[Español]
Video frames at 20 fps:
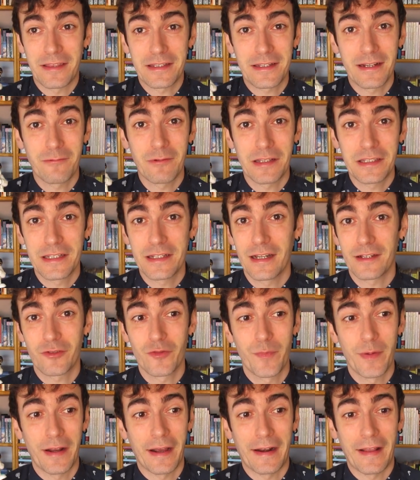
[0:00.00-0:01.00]
es que era una chica
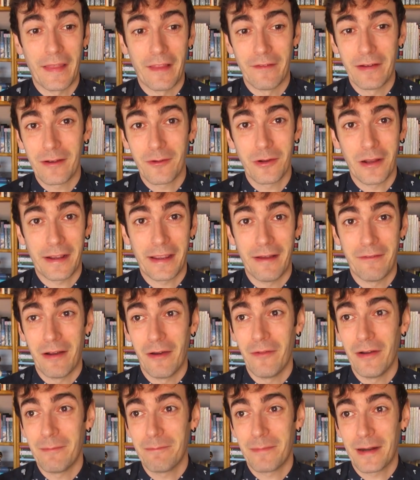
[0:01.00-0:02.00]
súper agradable con la que
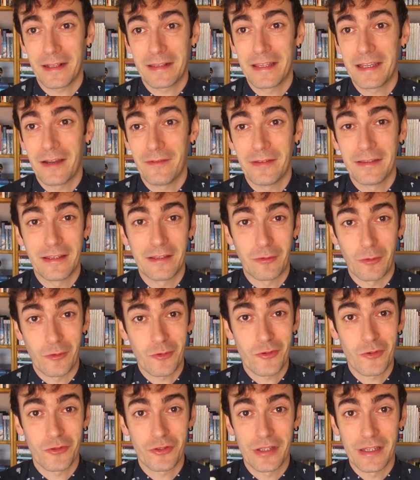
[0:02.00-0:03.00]
hablaba prácticamente
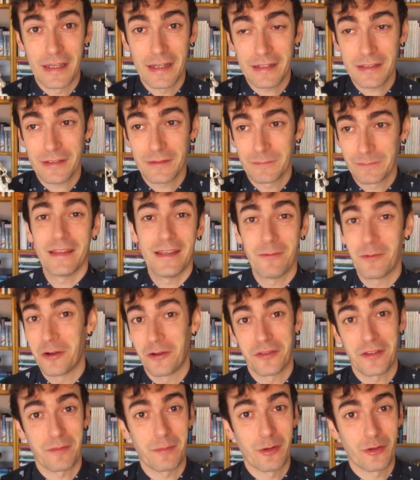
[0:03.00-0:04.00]
todos los días. Y
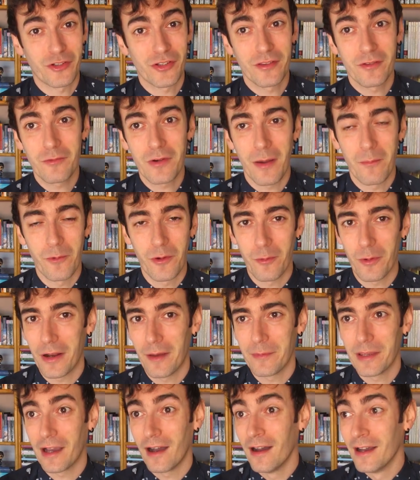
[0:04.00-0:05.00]
bueno, terminó siendo una muy buena
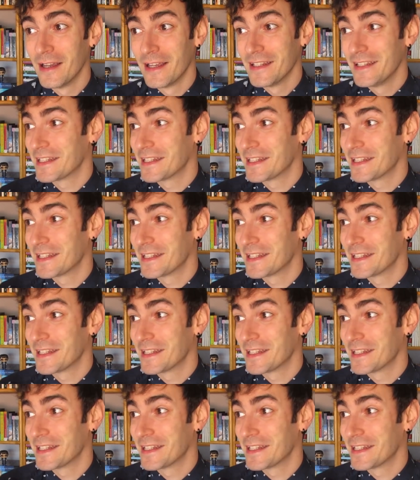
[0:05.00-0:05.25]
amiga.